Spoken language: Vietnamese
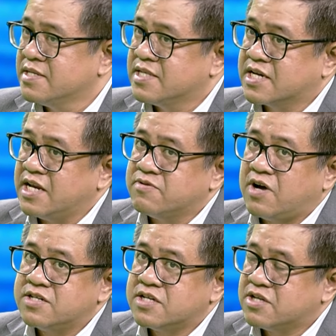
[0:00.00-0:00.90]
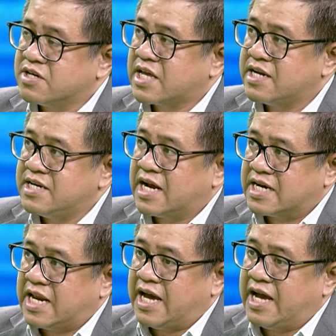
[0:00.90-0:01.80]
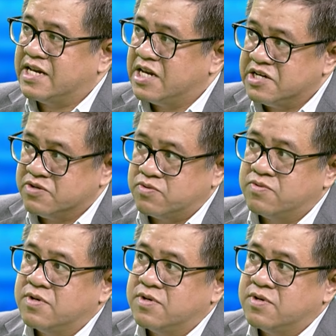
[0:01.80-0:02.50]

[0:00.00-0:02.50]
Thì cái điều đó nó cho thấy rằng là liệu